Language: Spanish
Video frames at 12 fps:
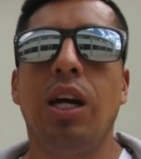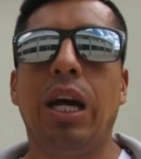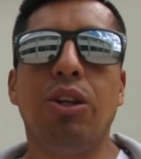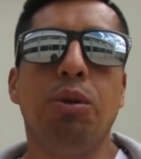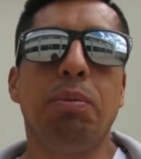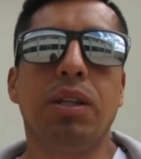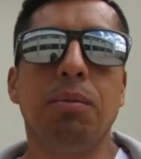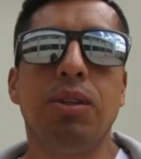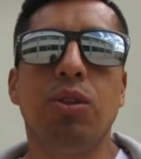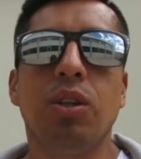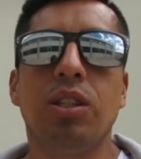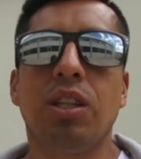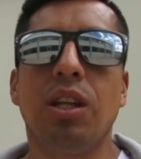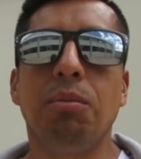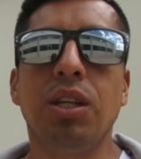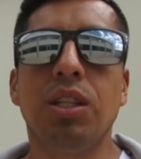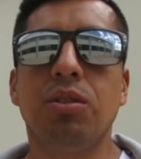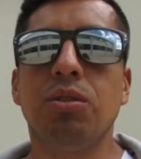a no perderme ningún
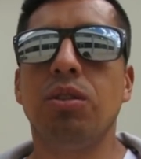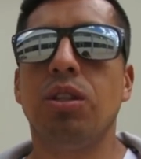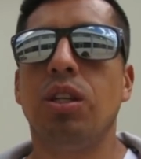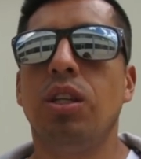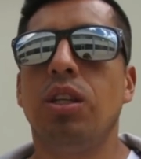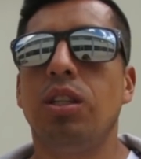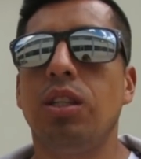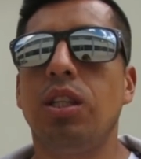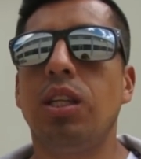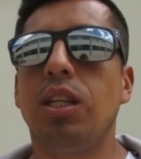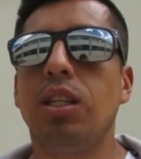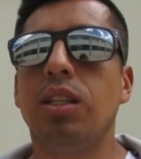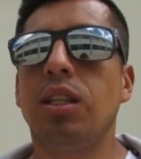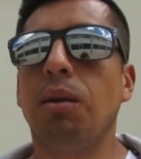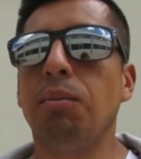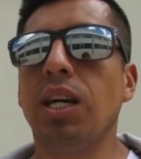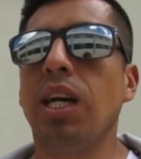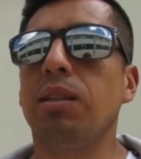entrenamiento y
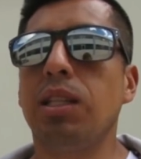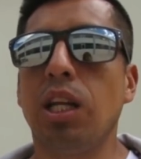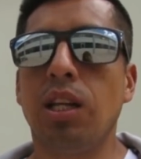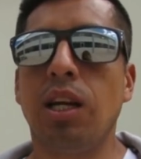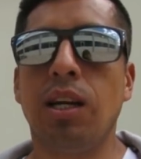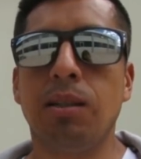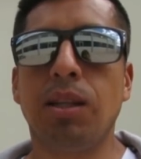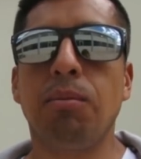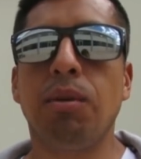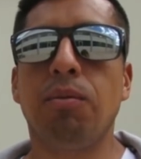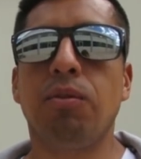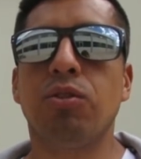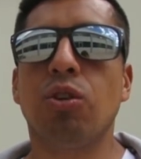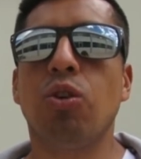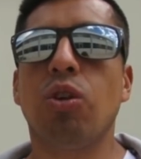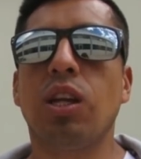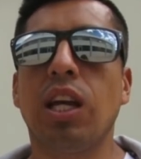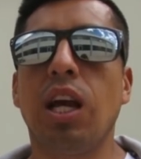también a atarme al profesor
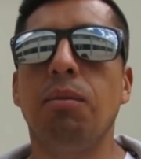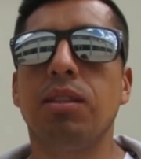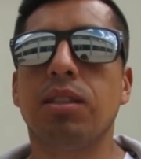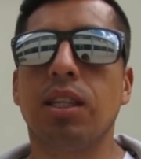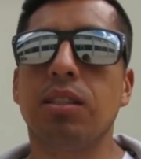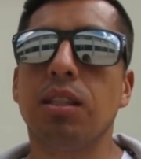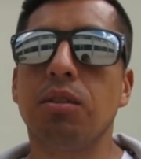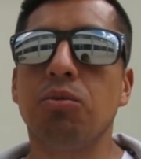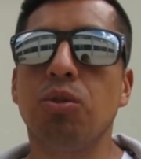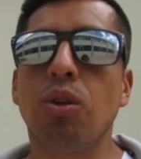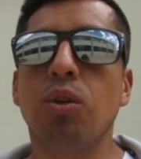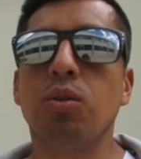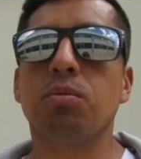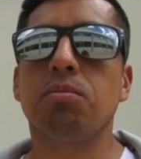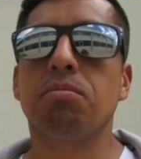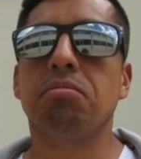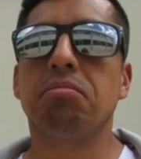Jorge Galvez, que es uno de los